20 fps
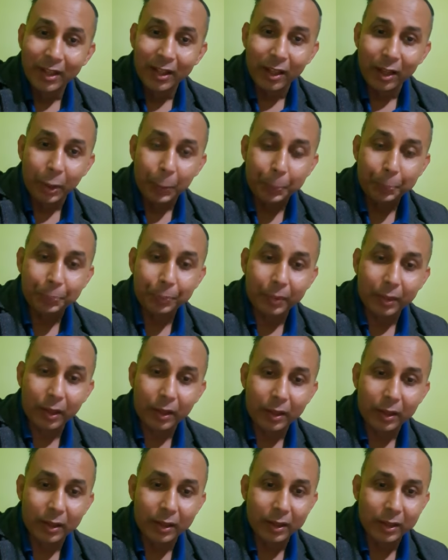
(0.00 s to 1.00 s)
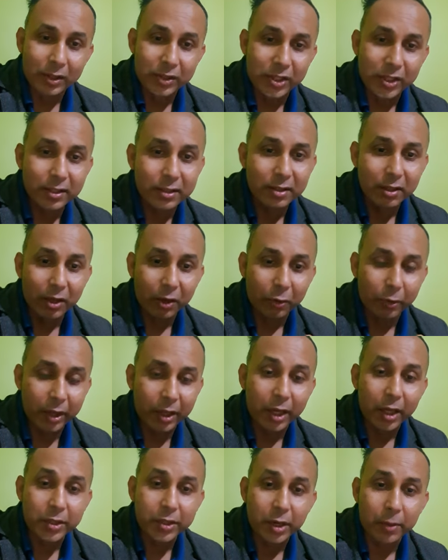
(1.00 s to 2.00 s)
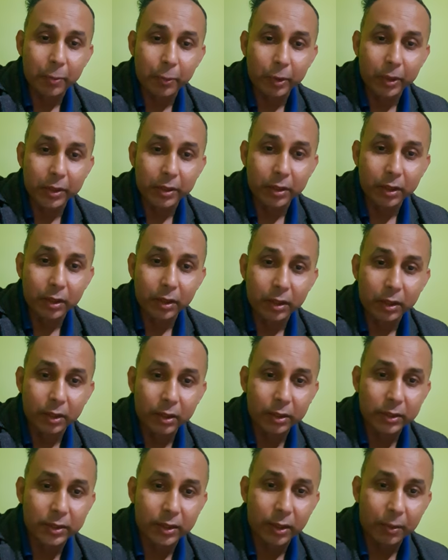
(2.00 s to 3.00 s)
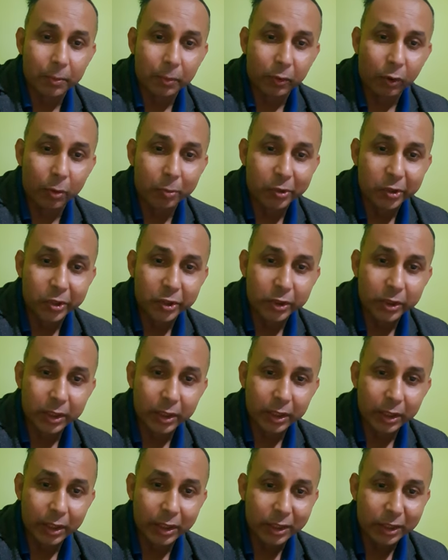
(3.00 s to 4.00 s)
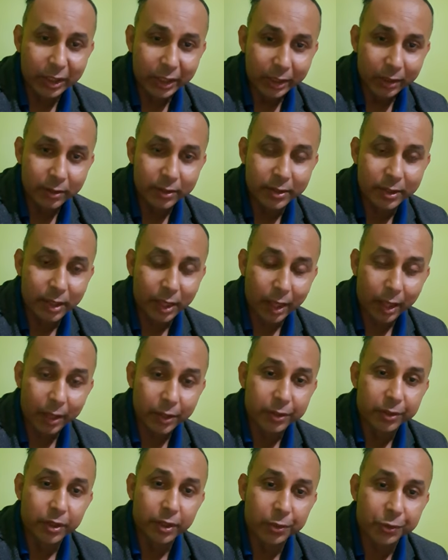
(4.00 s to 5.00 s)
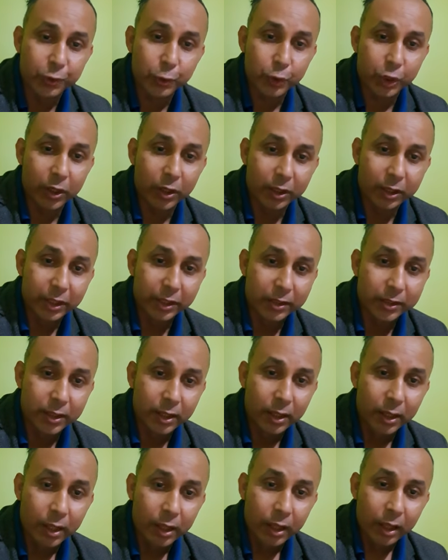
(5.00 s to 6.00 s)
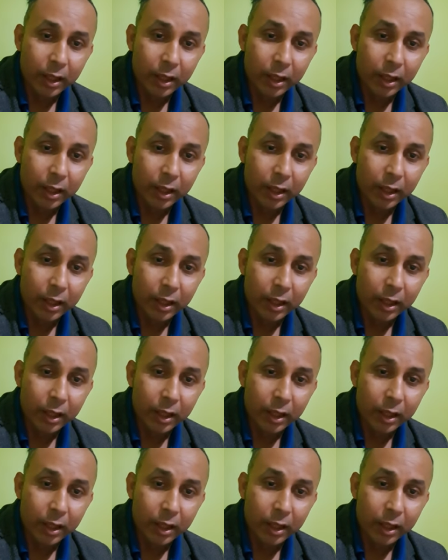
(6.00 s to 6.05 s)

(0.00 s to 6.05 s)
Uh, uh, just a quick catch up with uh, some community needs and the social needs